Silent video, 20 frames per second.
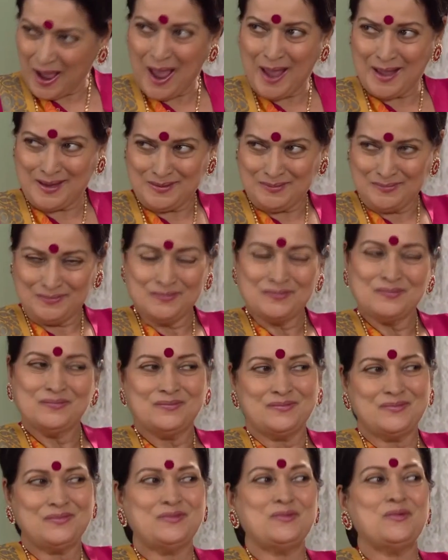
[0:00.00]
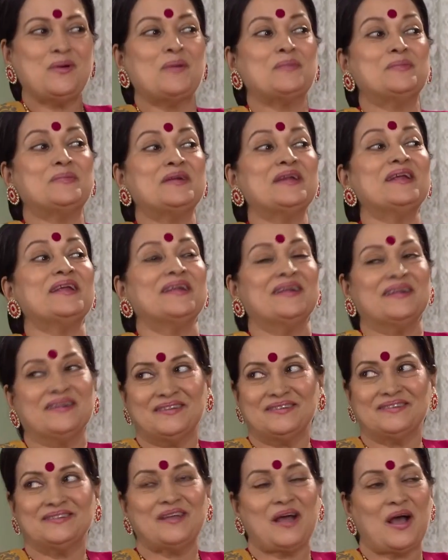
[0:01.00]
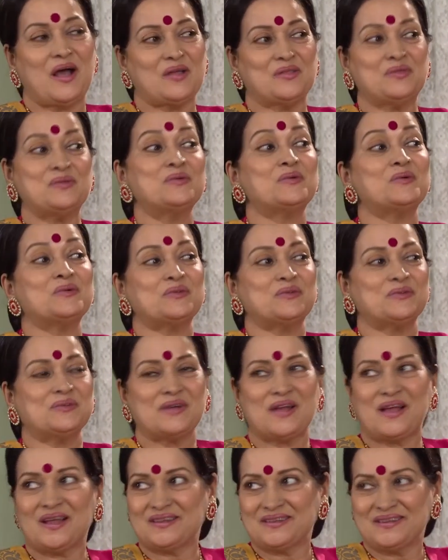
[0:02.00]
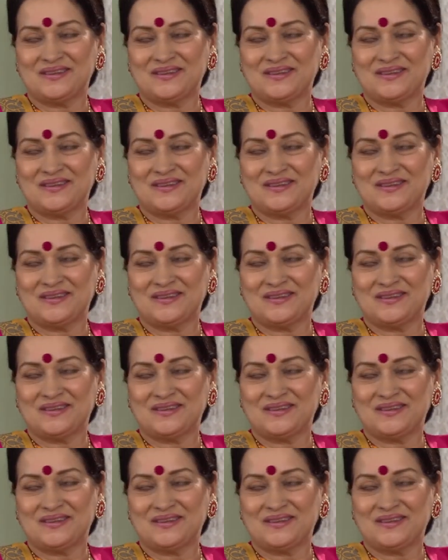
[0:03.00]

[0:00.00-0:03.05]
खैर तू अपने दादू को सुना